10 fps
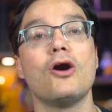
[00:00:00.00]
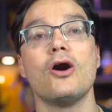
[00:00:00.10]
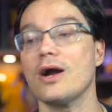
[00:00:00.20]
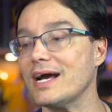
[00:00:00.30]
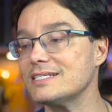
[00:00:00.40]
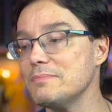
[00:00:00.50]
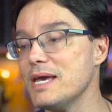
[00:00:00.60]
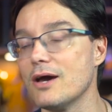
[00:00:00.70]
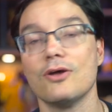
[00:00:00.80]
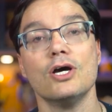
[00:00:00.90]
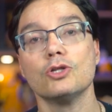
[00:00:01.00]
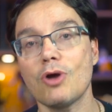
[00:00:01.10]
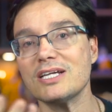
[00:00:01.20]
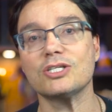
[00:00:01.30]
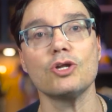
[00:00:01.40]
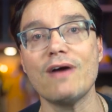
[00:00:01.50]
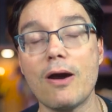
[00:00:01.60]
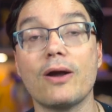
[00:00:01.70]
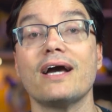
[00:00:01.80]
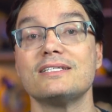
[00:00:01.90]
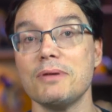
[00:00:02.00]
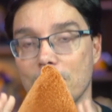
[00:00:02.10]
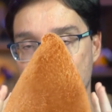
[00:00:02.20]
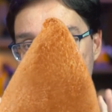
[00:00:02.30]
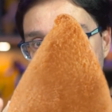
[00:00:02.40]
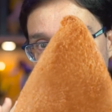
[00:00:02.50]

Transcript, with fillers: ô, ô, Casimiro, tu acha que tu não vai... Ô, Casimiro, presta